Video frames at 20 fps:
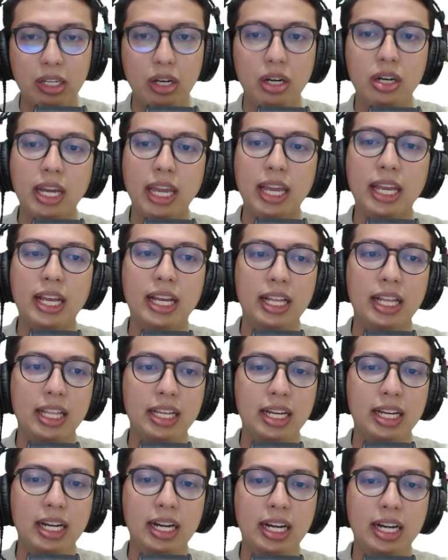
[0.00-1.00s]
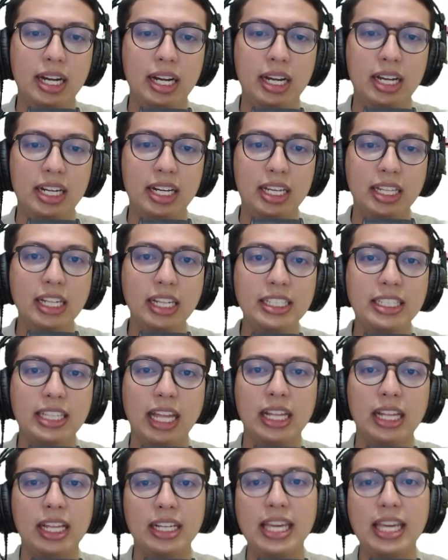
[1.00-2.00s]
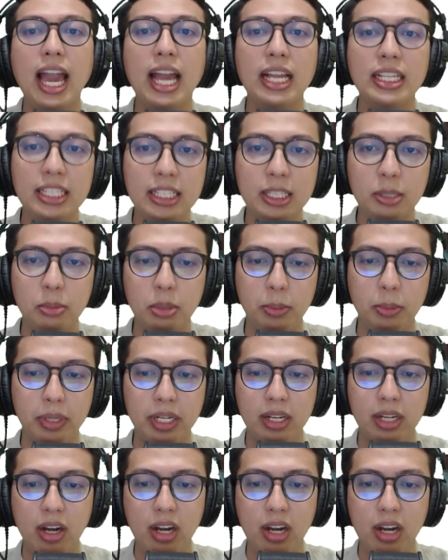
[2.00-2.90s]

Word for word: Oke, okay, uh, kita ditantang nyanyi teman-teman.